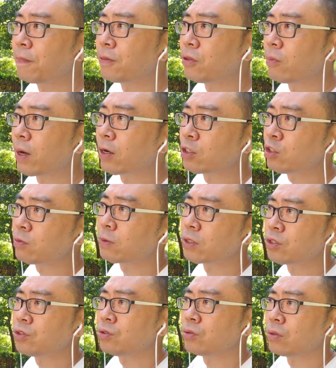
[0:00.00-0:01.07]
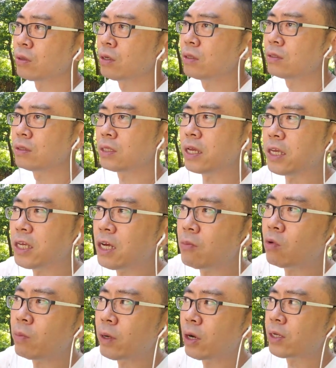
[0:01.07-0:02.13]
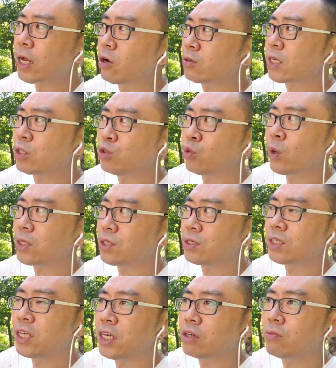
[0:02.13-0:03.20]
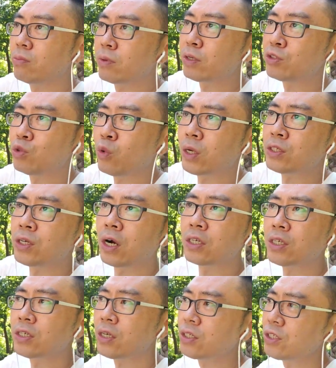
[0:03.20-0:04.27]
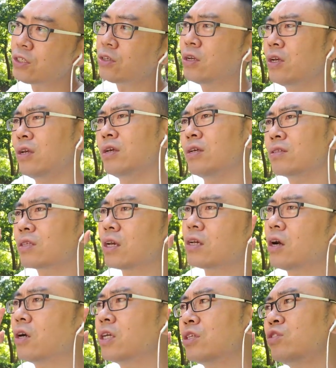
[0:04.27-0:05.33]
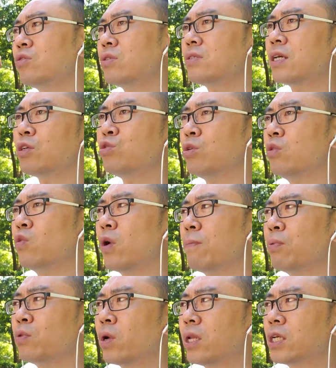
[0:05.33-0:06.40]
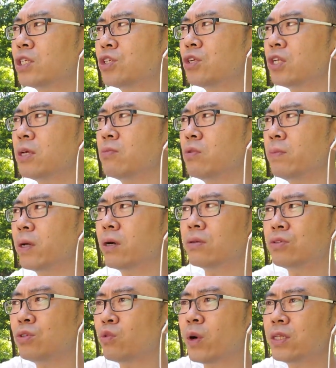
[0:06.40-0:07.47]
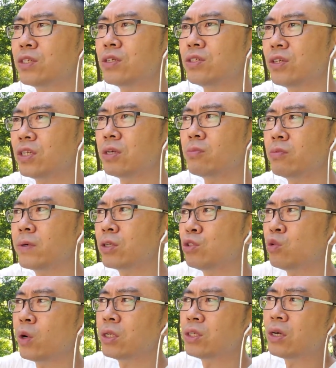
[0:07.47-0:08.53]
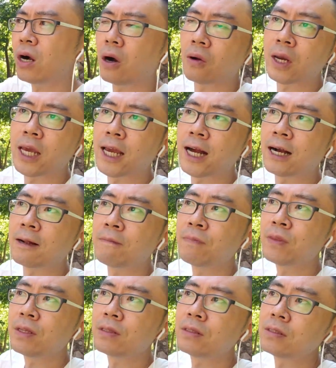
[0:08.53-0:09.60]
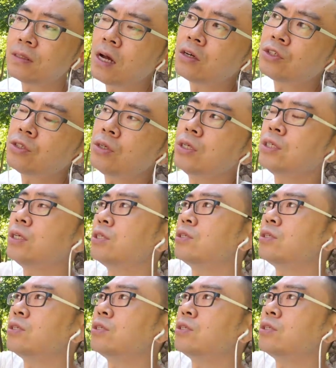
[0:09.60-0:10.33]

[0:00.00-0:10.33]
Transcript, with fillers: 对吧？这么去定一个目标，然后再去完成定一个目标去完成，好像人生好像就是在循环，不断的设定目标去完成，设定目标去完成，好累啊！当时已经